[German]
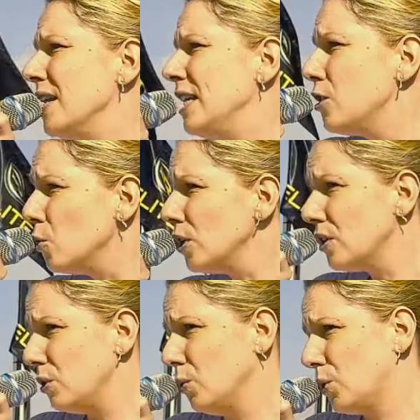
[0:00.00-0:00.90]
nicht gut
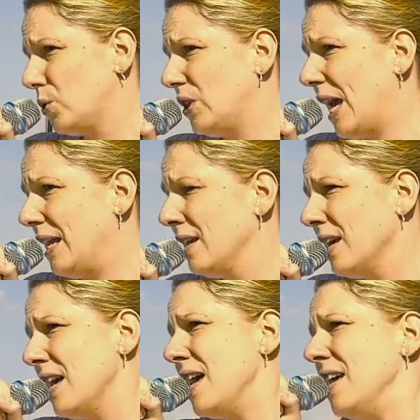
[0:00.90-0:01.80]
genug zu sein,
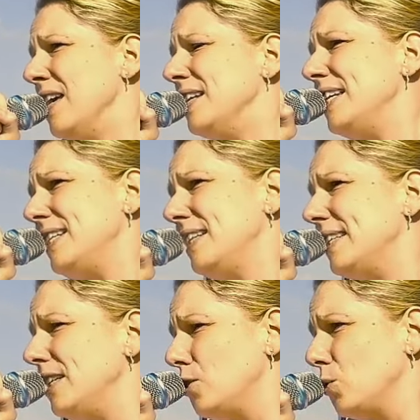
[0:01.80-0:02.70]
nicht an
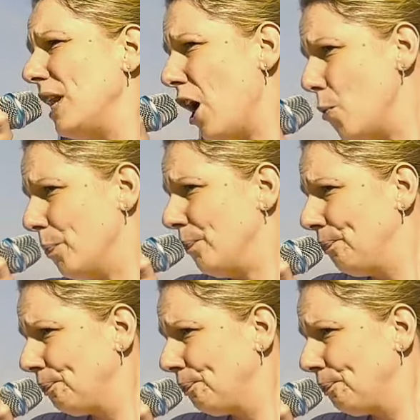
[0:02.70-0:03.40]
sich zu glauben.